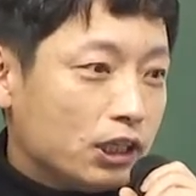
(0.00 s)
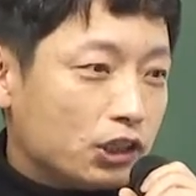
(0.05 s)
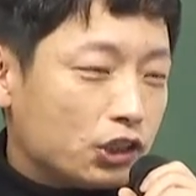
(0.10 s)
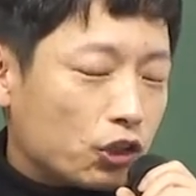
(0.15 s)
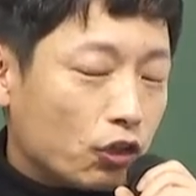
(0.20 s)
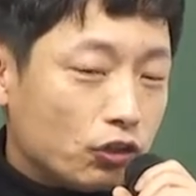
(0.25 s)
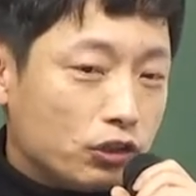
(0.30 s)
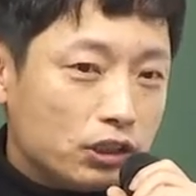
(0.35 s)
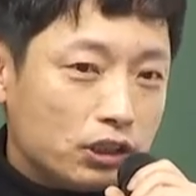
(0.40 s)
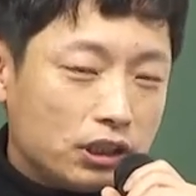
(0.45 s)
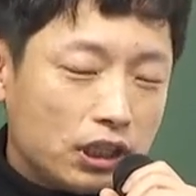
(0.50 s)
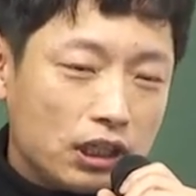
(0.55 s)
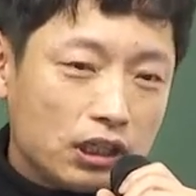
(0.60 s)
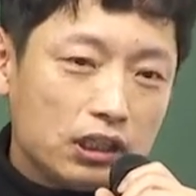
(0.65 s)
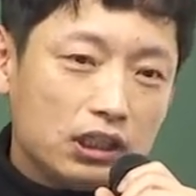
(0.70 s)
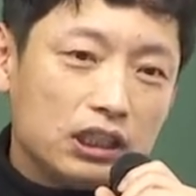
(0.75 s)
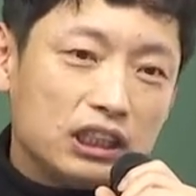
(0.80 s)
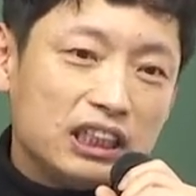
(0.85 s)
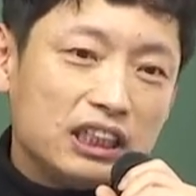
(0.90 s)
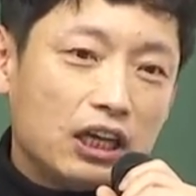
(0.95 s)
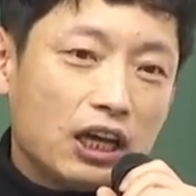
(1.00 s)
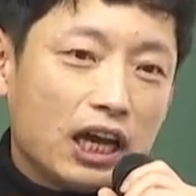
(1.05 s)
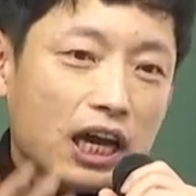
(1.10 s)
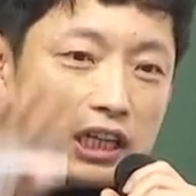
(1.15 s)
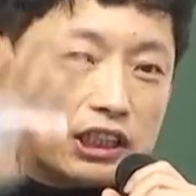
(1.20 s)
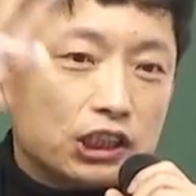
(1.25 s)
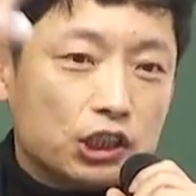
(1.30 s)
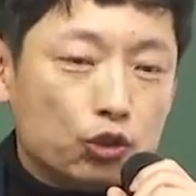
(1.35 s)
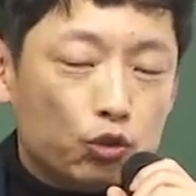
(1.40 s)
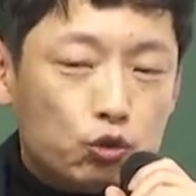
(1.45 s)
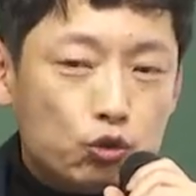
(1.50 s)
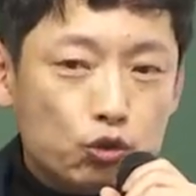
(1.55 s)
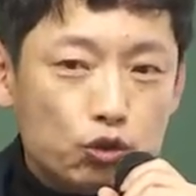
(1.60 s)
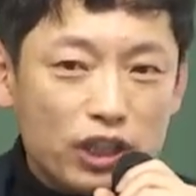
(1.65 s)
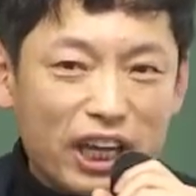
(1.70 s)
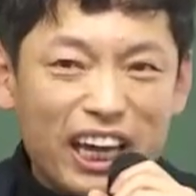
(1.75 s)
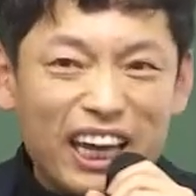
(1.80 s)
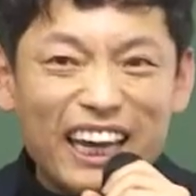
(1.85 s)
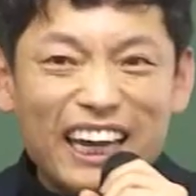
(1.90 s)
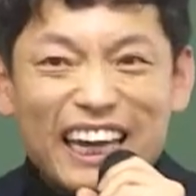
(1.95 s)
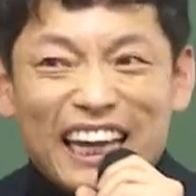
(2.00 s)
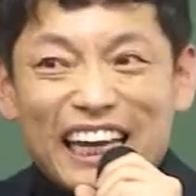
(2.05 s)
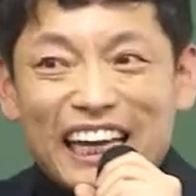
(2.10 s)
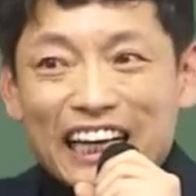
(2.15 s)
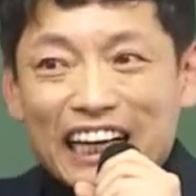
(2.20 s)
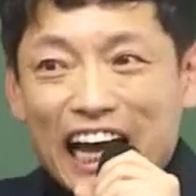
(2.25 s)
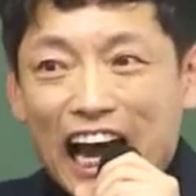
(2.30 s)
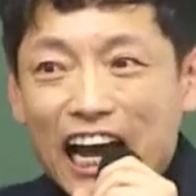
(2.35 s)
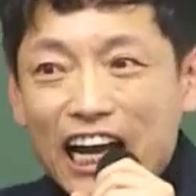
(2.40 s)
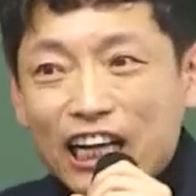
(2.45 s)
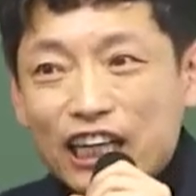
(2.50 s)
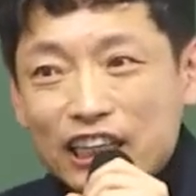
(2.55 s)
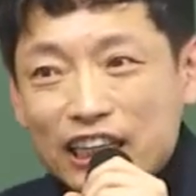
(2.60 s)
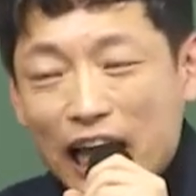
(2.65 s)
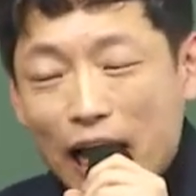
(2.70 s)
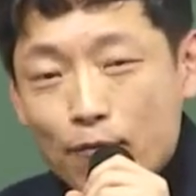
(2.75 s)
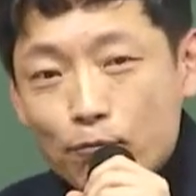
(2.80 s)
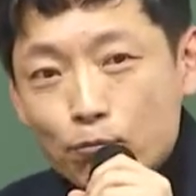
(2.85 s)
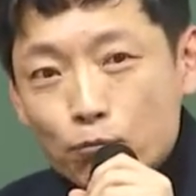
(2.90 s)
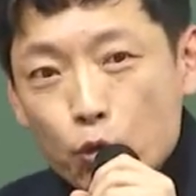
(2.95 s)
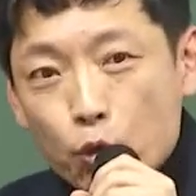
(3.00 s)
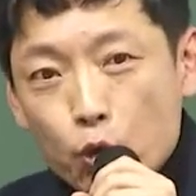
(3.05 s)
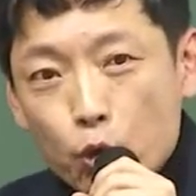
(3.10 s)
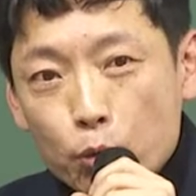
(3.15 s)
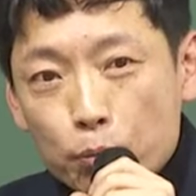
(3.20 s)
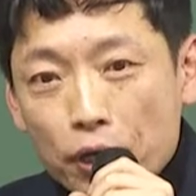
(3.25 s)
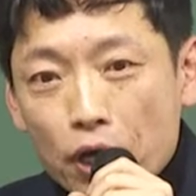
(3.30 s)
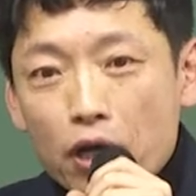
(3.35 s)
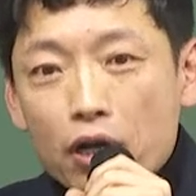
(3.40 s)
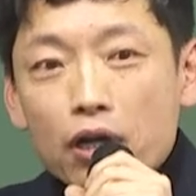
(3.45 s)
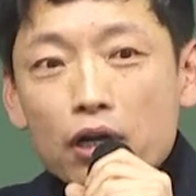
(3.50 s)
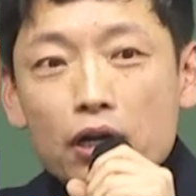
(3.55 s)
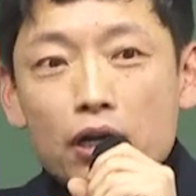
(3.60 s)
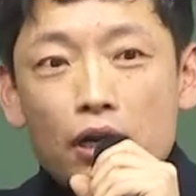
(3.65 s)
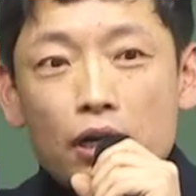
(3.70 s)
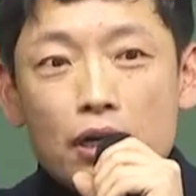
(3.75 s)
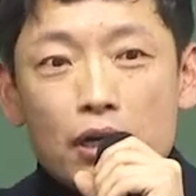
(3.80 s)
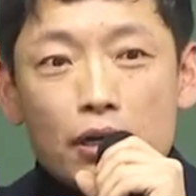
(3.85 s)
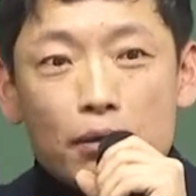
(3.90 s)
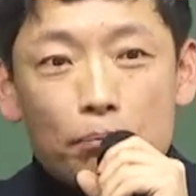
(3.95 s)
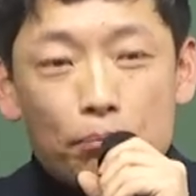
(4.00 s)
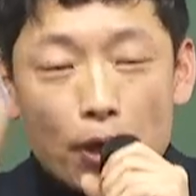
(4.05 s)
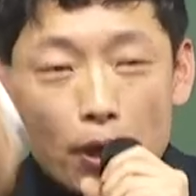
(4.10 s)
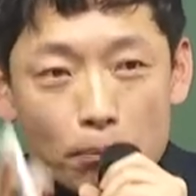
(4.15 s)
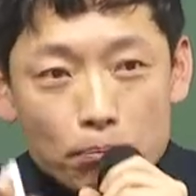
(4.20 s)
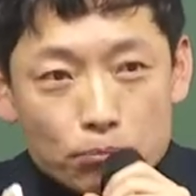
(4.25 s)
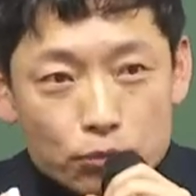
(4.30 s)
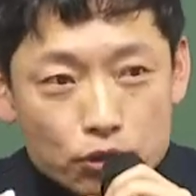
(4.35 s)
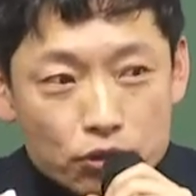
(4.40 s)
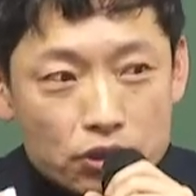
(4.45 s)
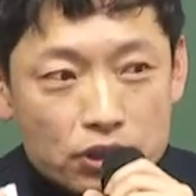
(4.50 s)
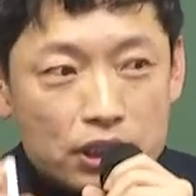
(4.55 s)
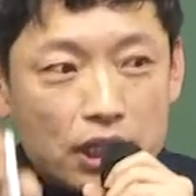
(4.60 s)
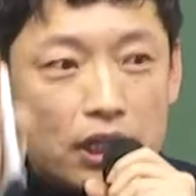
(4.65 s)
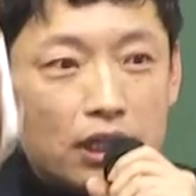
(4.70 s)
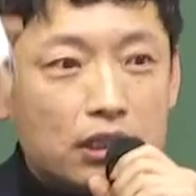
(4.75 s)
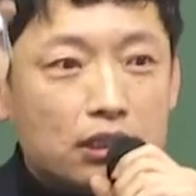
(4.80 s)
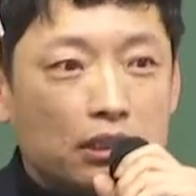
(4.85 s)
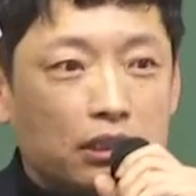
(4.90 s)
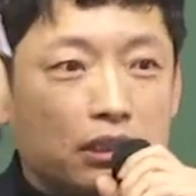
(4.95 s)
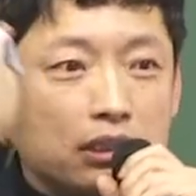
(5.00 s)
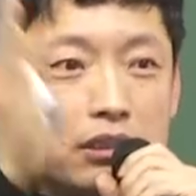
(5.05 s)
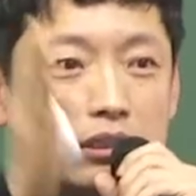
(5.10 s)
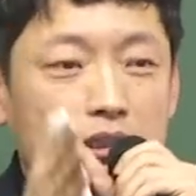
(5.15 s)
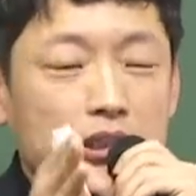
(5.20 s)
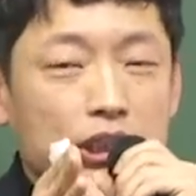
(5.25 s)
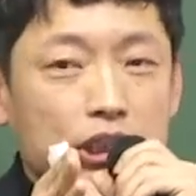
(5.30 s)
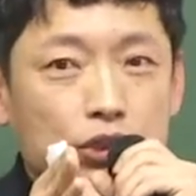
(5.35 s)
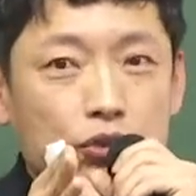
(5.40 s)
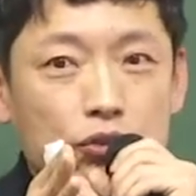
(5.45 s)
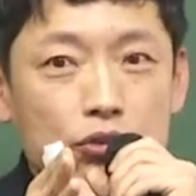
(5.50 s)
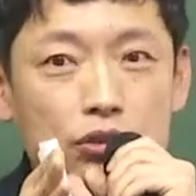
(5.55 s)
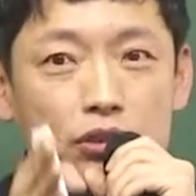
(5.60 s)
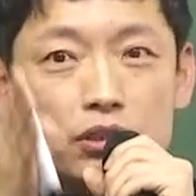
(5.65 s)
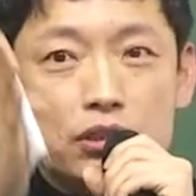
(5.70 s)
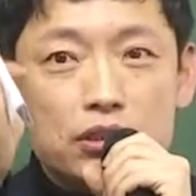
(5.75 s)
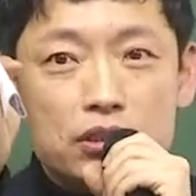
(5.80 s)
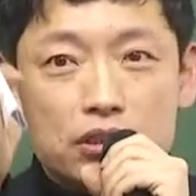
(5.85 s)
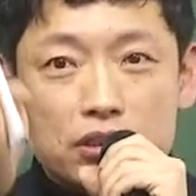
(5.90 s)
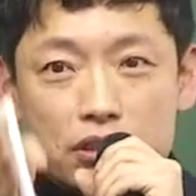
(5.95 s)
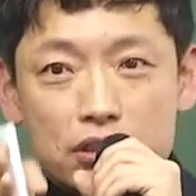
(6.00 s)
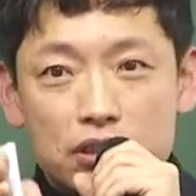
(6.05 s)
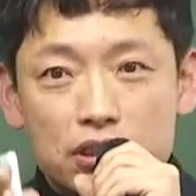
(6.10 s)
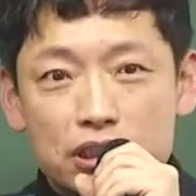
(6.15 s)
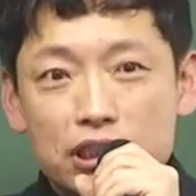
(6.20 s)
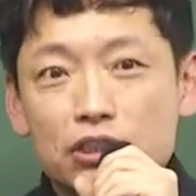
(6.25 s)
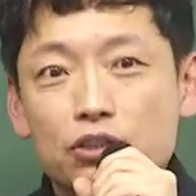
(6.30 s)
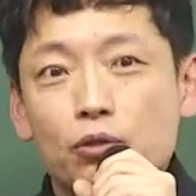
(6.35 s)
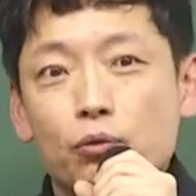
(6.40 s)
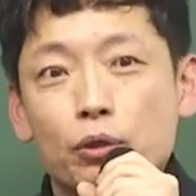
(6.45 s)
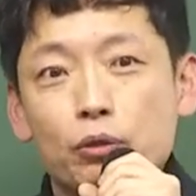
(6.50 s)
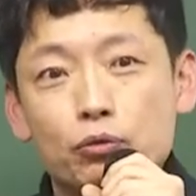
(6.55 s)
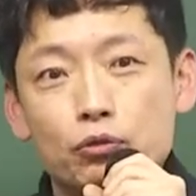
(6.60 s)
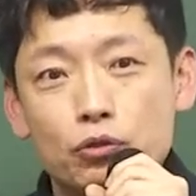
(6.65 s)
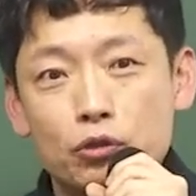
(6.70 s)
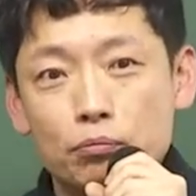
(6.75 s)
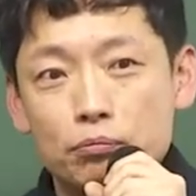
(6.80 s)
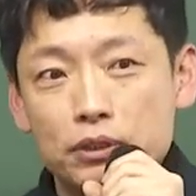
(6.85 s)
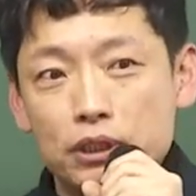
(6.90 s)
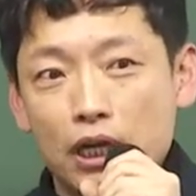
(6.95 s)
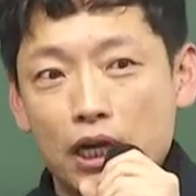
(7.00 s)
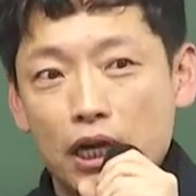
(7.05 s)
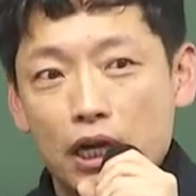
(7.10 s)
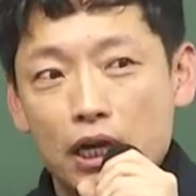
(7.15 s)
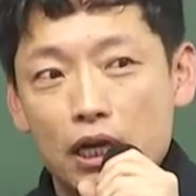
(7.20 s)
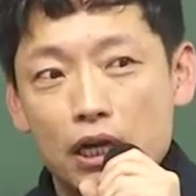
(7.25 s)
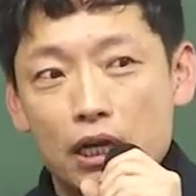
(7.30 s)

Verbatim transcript: 전체를 이해하신 후에 각 담보별 면부책 지급 기준을 그제서 외우는 겁니다.